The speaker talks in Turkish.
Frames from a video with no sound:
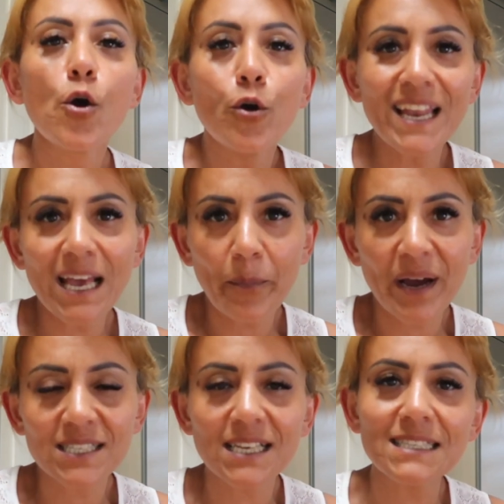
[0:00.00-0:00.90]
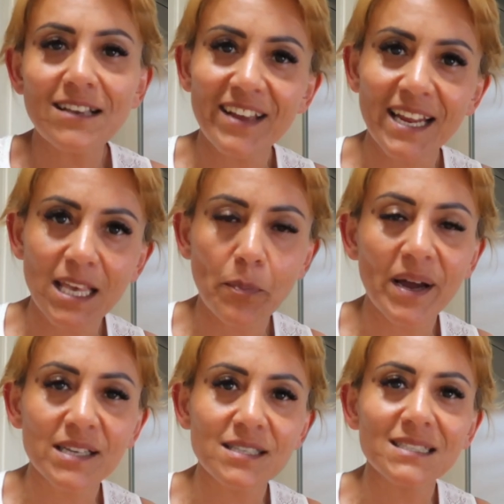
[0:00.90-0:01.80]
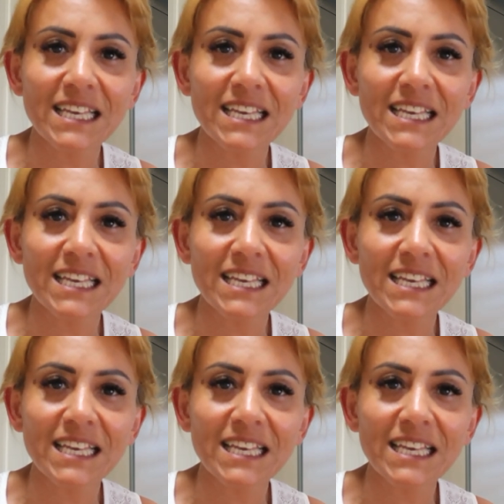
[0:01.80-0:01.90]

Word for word: Öyle yaparsan severek yaparsın.